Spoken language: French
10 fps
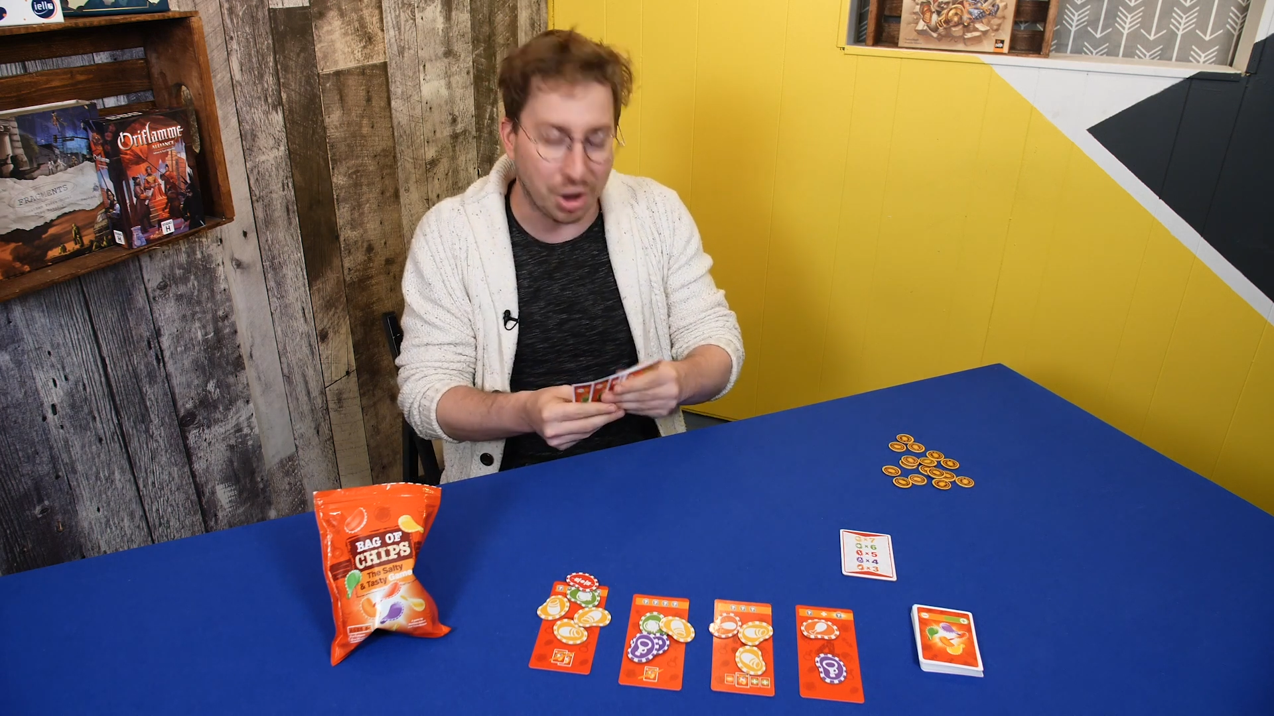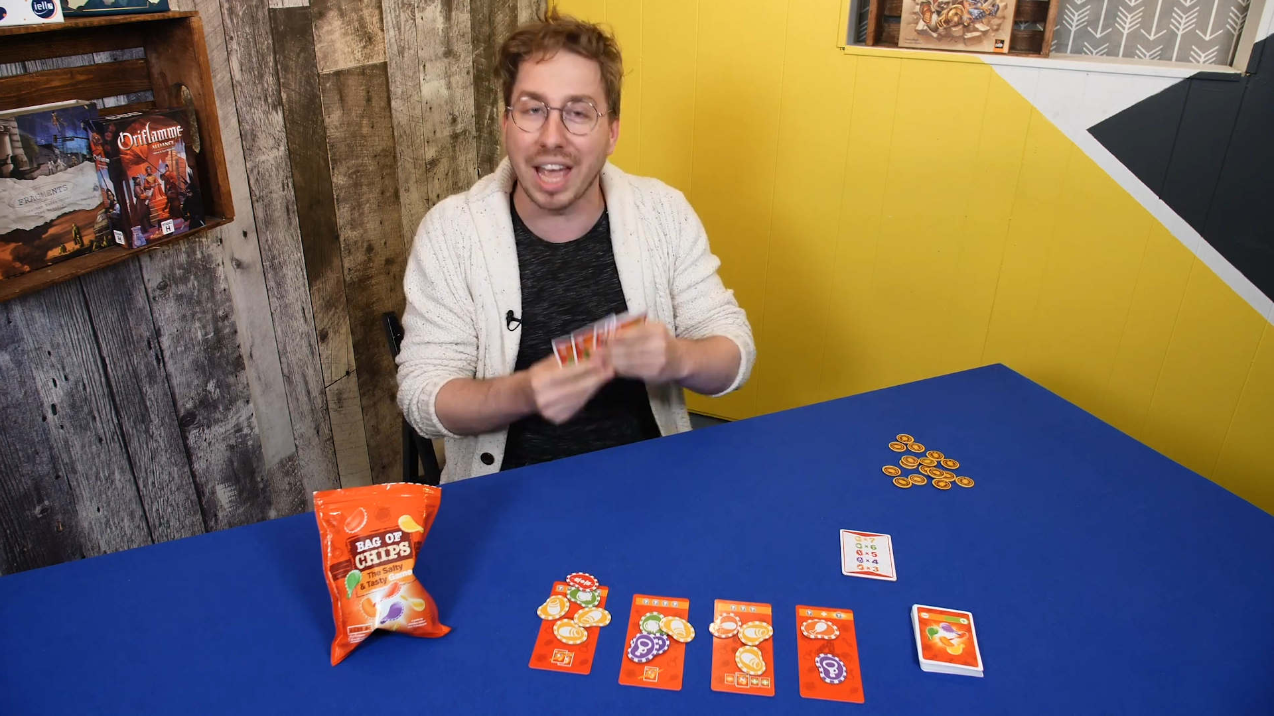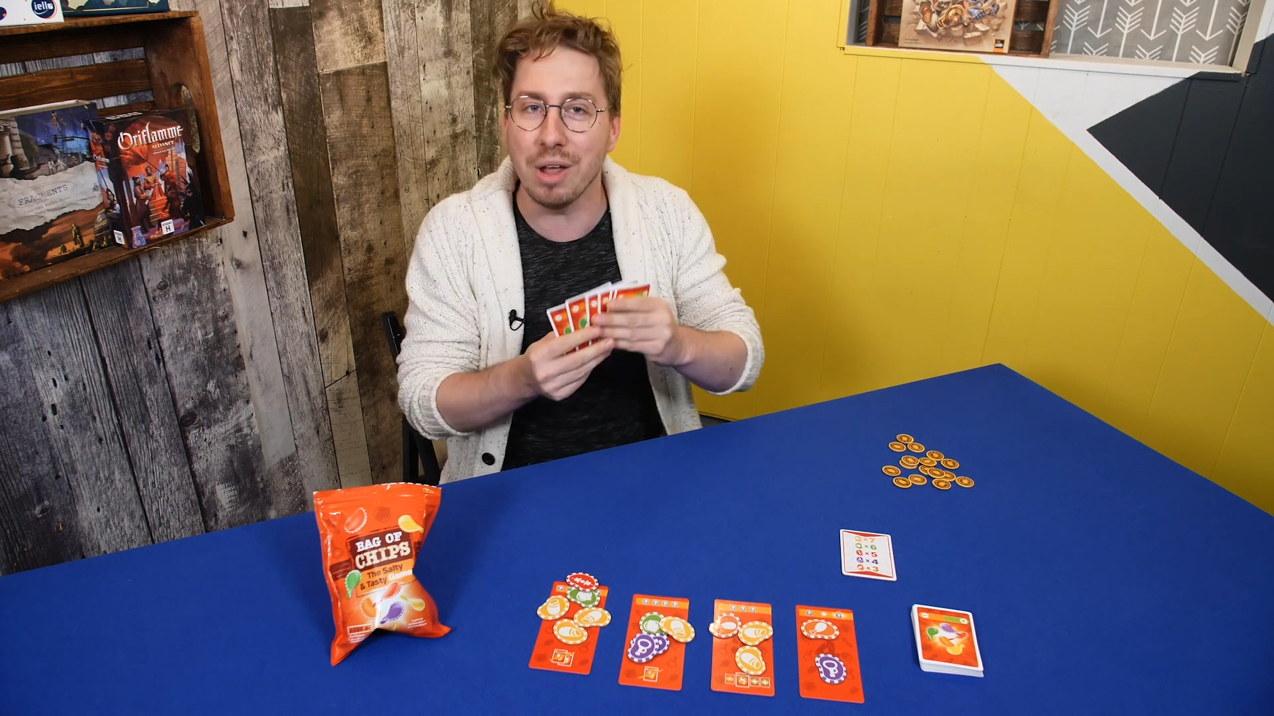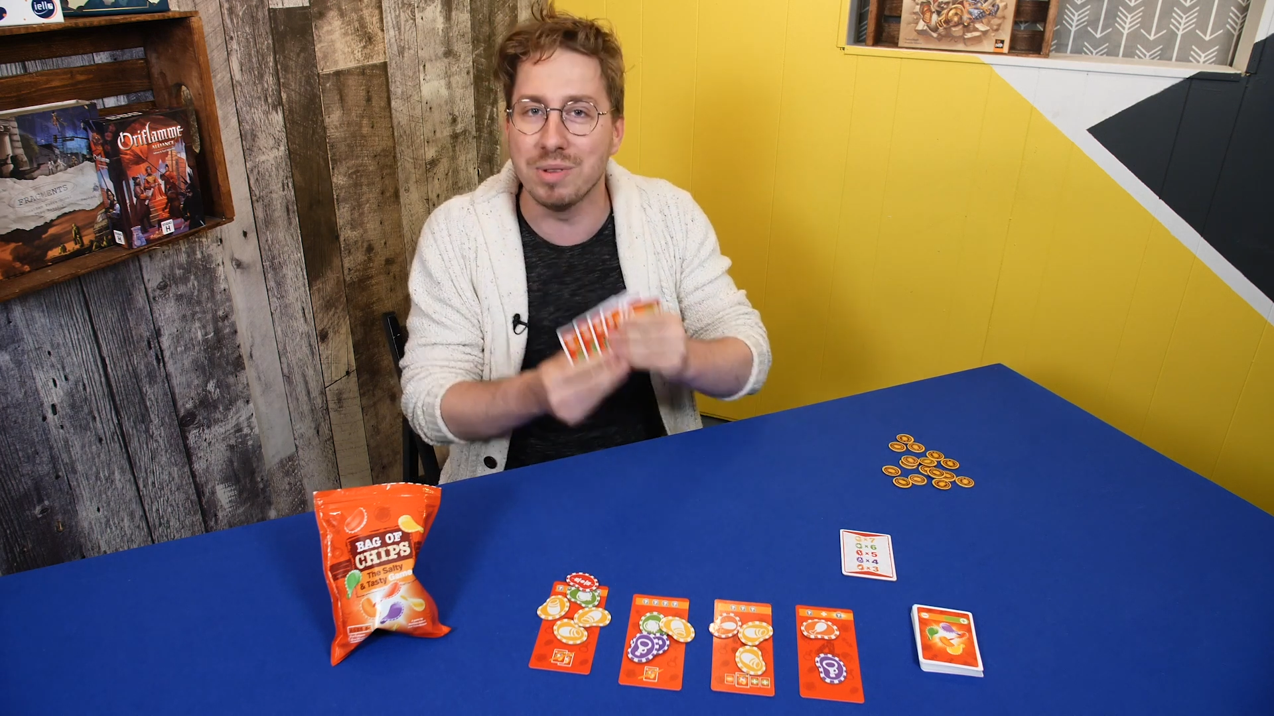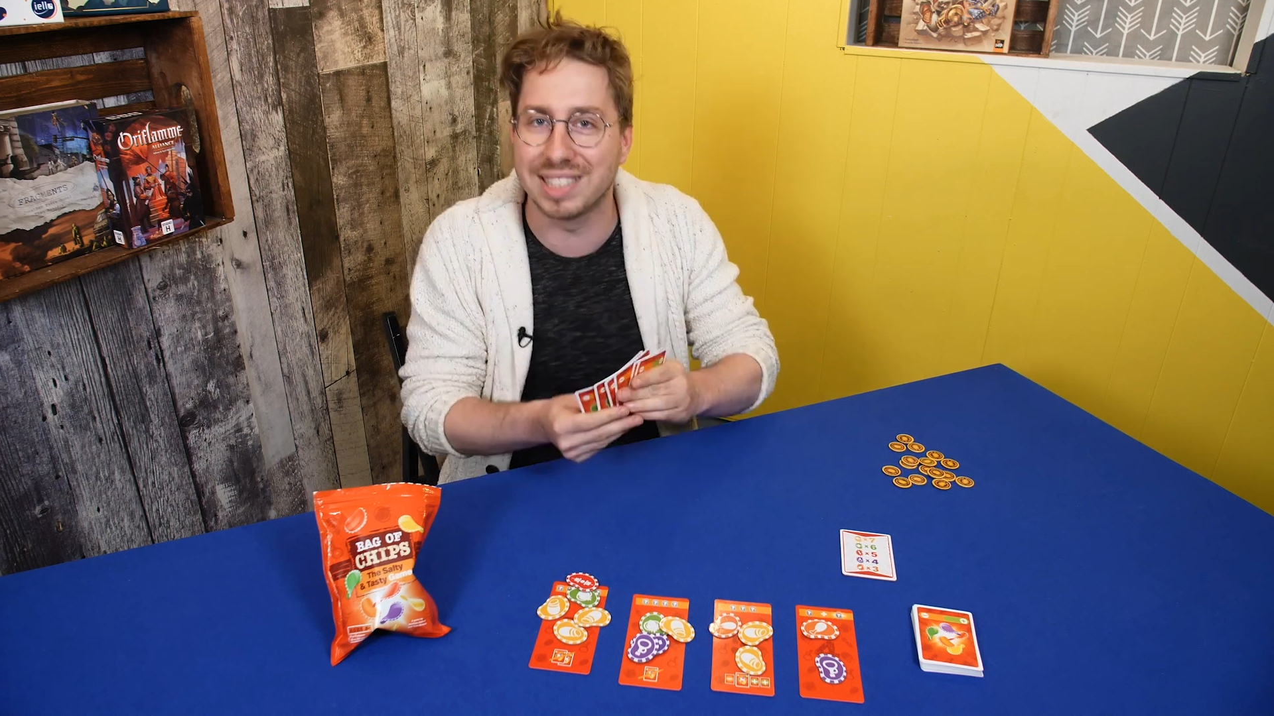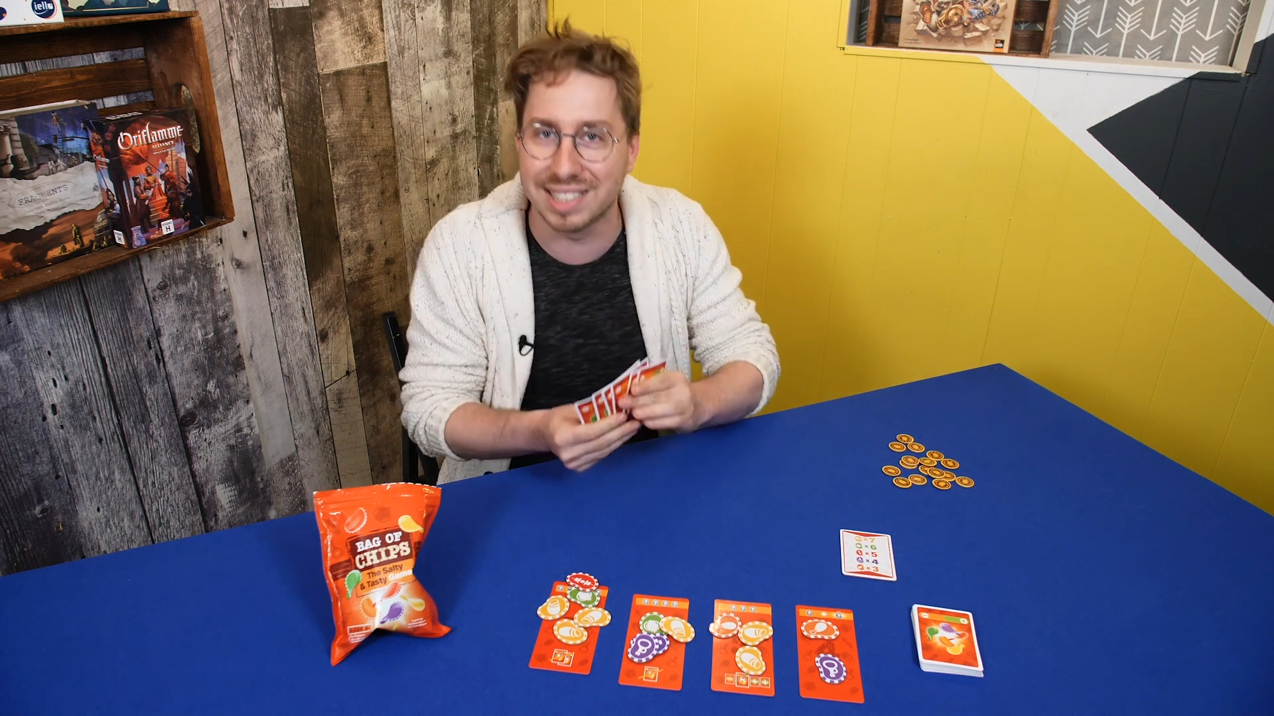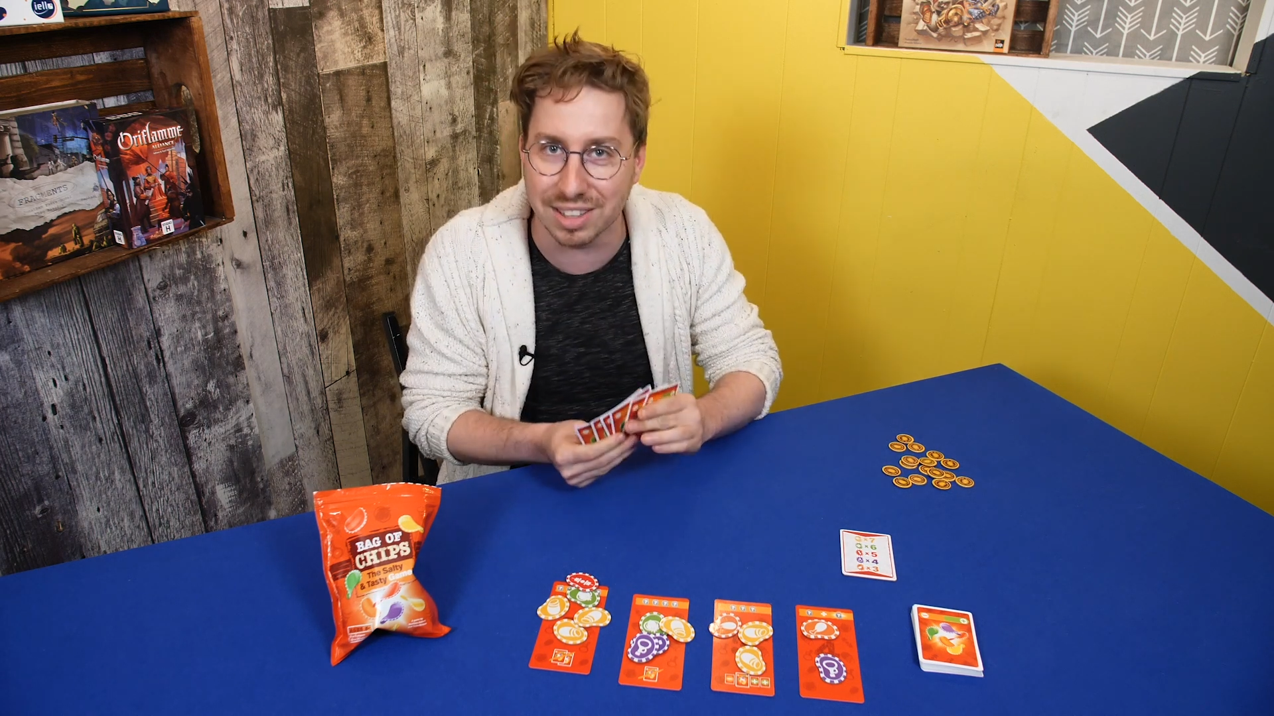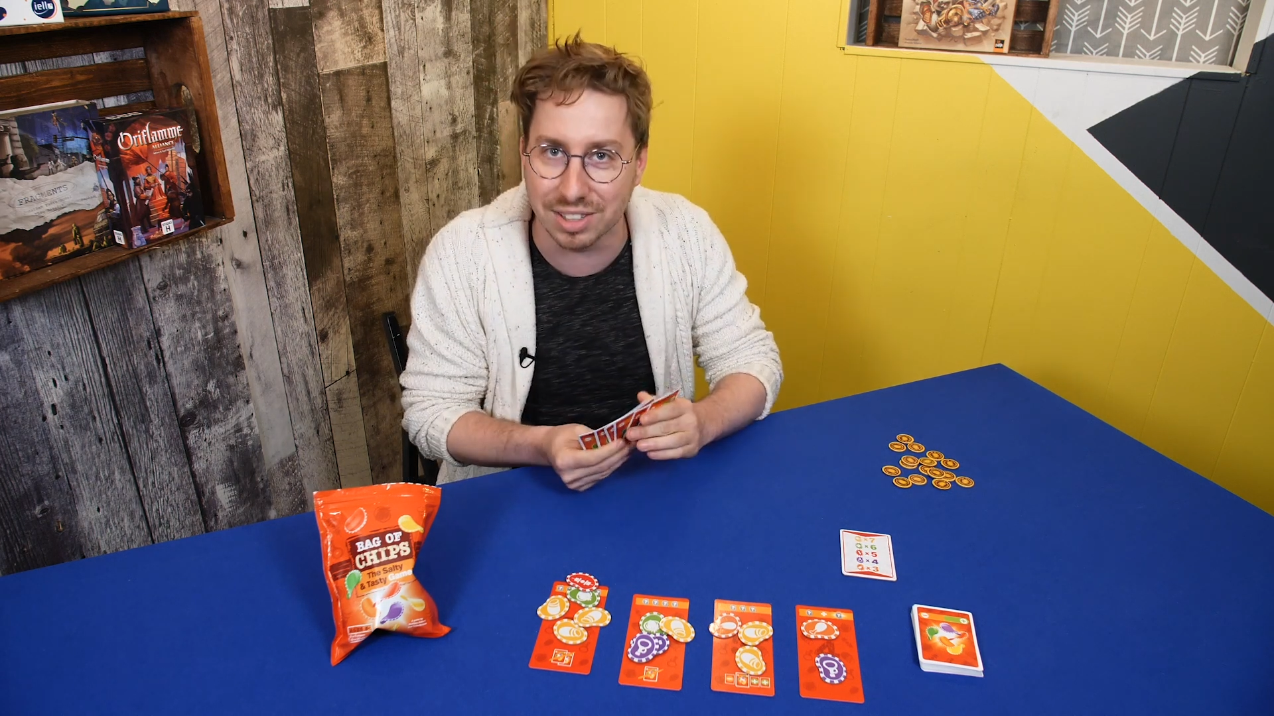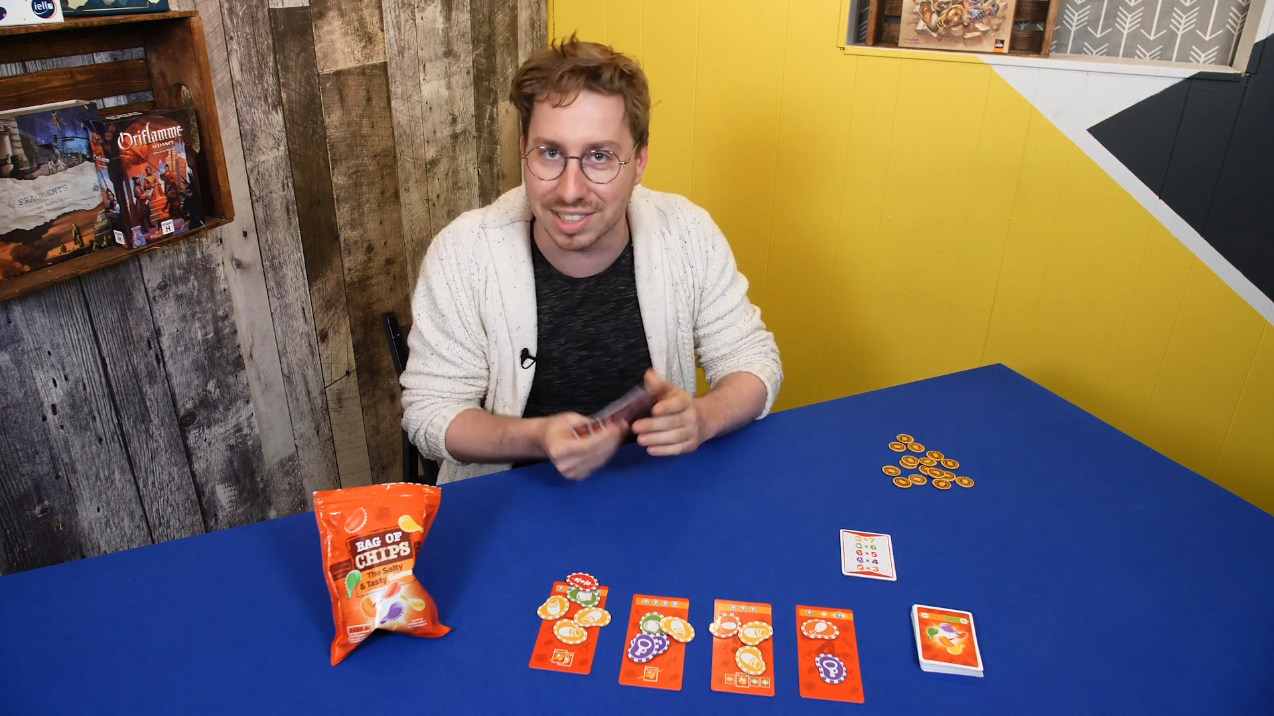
réussite